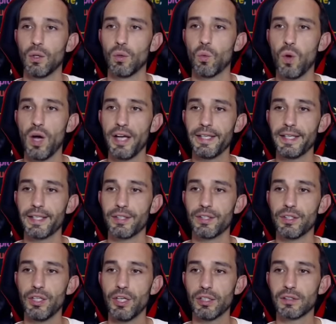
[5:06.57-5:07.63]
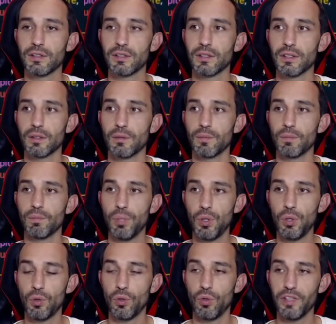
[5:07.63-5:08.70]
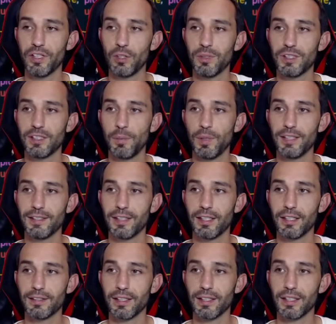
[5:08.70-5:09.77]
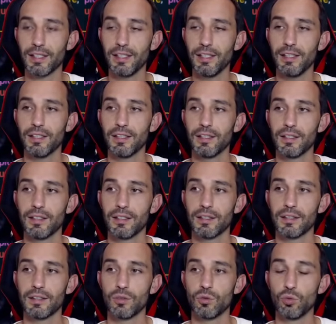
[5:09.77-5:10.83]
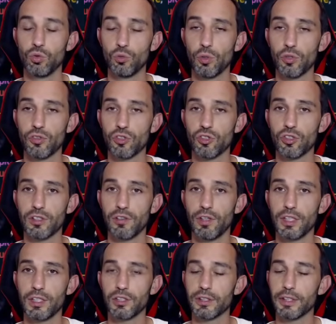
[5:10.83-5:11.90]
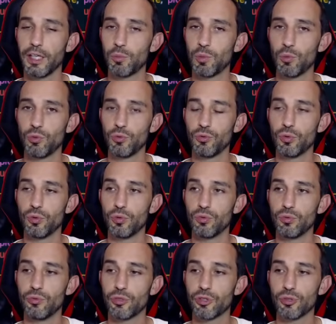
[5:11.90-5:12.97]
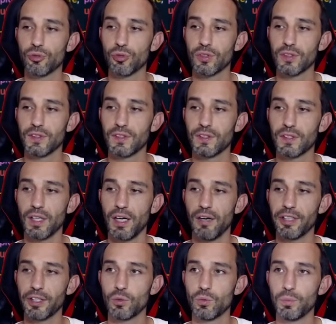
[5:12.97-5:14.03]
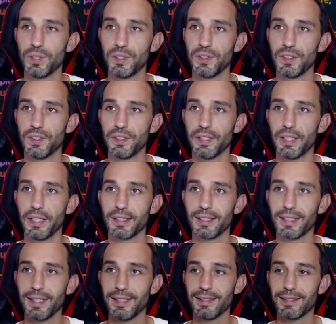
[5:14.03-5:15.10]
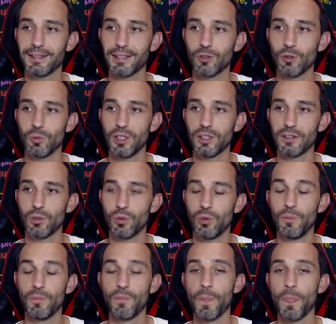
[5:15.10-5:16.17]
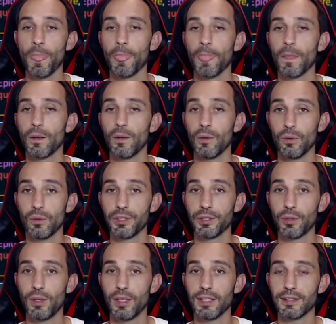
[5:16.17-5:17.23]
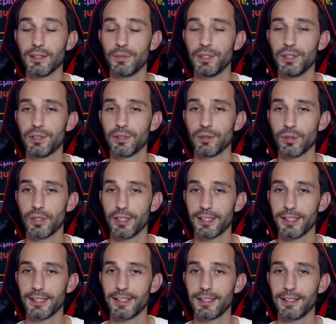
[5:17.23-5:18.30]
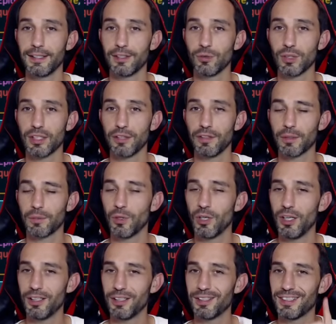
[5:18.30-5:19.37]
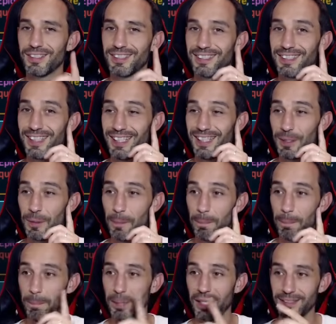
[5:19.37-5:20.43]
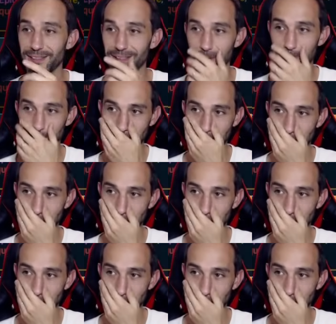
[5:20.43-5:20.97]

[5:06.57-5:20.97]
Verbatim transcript: Why not Bon, on va commencer par les éclats sacrés. 12% de chance d'avoir un légendaire, un peu plus d'une chance sur 10, avec une pity très exactement à 0. On y croit les amis, que la chatte ADD soit avec moi, c'est parti